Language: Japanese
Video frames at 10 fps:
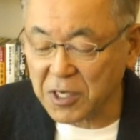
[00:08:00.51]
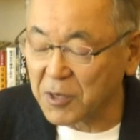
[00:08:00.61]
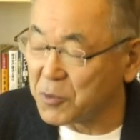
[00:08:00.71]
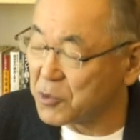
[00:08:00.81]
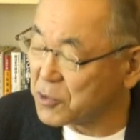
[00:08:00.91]
荷
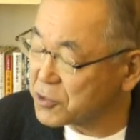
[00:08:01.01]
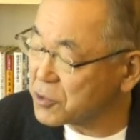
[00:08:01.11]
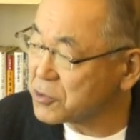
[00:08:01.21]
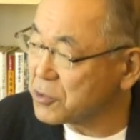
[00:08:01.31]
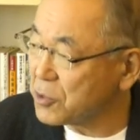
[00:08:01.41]
がものす
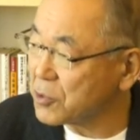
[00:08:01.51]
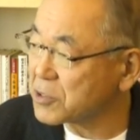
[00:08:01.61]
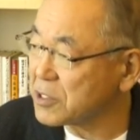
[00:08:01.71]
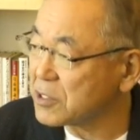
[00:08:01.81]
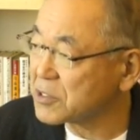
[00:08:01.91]
ごく大
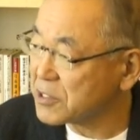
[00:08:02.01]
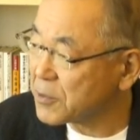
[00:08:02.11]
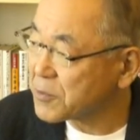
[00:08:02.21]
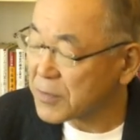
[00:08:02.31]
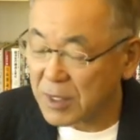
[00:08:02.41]
きいんです
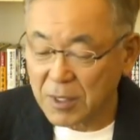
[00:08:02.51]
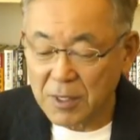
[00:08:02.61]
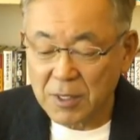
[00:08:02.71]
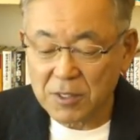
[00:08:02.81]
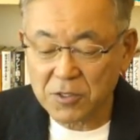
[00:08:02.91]
ね。
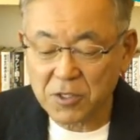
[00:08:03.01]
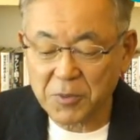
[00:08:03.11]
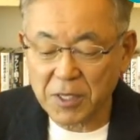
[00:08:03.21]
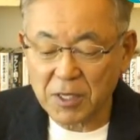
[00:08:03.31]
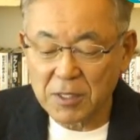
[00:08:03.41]
例え
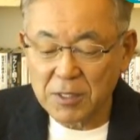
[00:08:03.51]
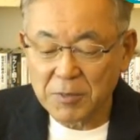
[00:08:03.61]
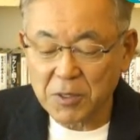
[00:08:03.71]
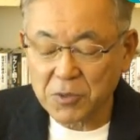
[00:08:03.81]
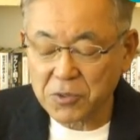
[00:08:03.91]
ば
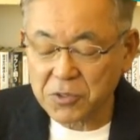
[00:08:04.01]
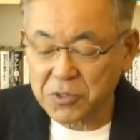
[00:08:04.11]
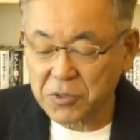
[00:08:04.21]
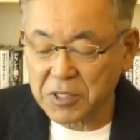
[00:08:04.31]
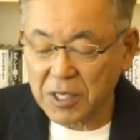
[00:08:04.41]
今
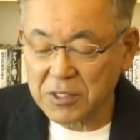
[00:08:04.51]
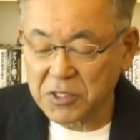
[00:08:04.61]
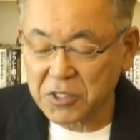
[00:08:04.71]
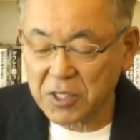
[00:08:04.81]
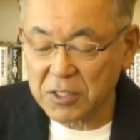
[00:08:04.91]
年の第
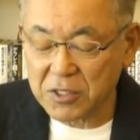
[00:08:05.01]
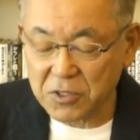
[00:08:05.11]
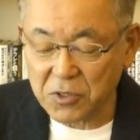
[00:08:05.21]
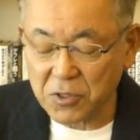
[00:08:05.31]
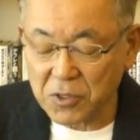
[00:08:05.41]
2四半
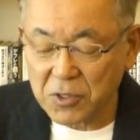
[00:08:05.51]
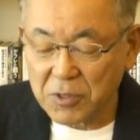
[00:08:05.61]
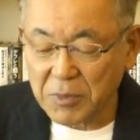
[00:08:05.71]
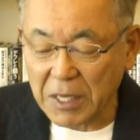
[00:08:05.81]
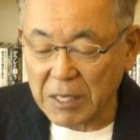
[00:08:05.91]
期の
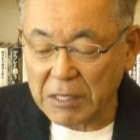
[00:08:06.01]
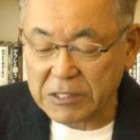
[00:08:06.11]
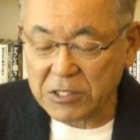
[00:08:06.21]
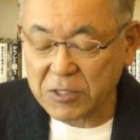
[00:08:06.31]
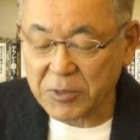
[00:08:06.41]

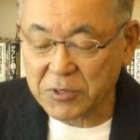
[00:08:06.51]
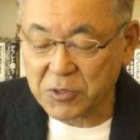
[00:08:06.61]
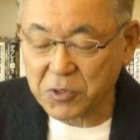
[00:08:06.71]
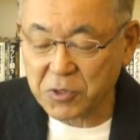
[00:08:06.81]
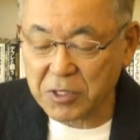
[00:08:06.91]
地域別
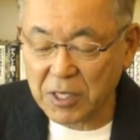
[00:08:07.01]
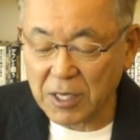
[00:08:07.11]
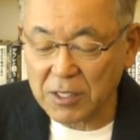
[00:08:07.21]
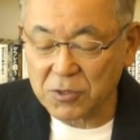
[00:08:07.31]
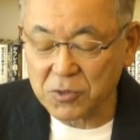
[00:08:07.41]
の出
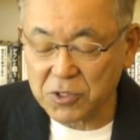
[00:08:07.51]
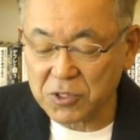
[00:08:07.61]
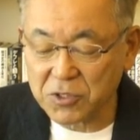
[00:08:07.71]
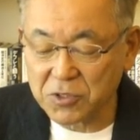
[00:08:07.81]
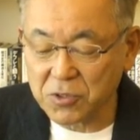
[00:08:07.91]
荷のうち、
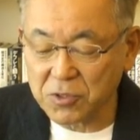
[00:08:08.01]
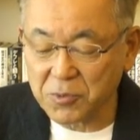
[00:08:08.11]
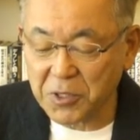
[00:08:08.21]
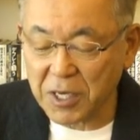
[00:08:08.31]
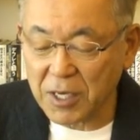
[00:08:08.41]
中
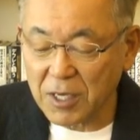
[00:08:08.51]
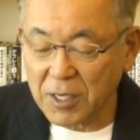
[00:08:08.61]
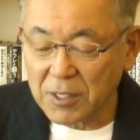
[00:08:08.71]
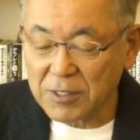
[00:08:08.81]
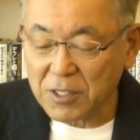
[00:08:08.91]
国向け
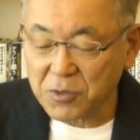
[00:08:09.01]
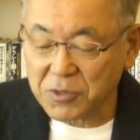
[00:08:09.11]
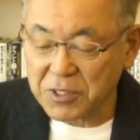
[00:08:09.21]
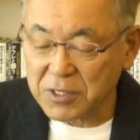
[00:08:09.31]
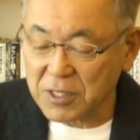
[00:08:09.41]
なん
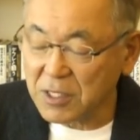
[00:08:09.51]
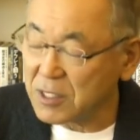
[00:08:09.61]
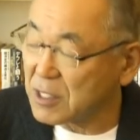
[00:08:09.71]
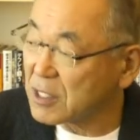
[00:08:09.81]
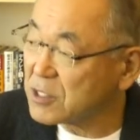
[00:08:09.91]
と前年
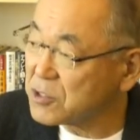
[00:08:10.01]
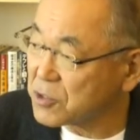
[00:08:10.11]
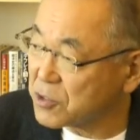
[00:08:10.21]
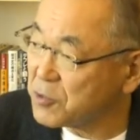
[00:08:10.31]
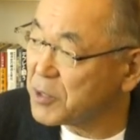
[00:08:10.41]
比
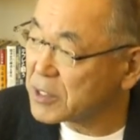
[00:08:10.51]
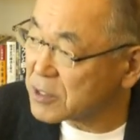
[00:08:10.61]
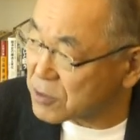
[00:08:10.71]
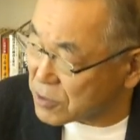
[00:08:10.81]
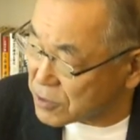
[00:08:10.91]

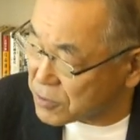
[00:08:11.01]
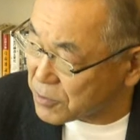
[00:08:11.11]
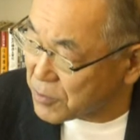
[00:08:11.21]
79% です。